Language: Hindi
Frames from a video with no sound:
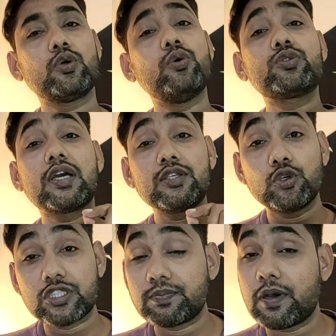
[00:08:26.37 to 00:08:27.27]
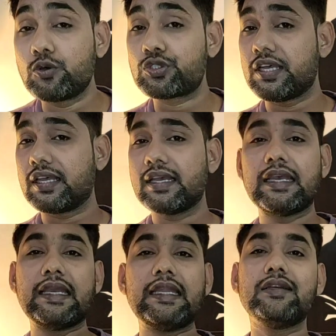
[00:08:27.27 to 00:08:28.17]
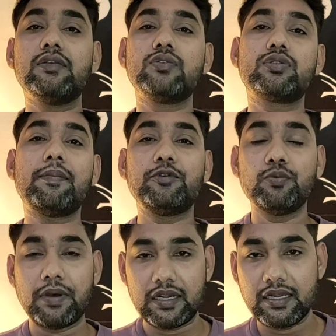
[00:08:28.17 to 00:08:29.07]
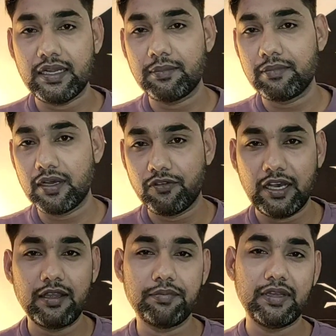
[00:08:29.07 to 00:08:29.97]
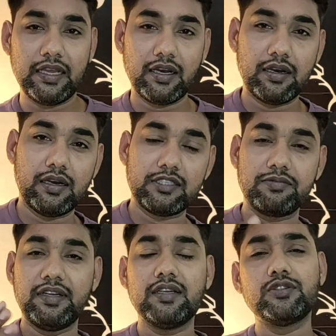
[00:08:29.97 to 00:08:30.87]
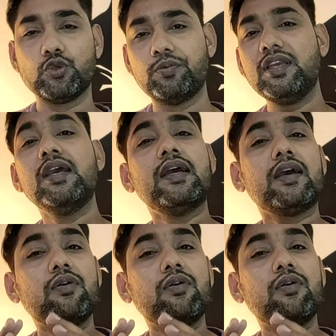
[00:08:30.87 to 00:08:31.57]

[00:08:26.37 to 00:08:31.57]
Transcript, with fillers: तो उसका जो स्पाउस है यानी उसका जो पार्टनर है वाइफ या हस्बैंड जो भी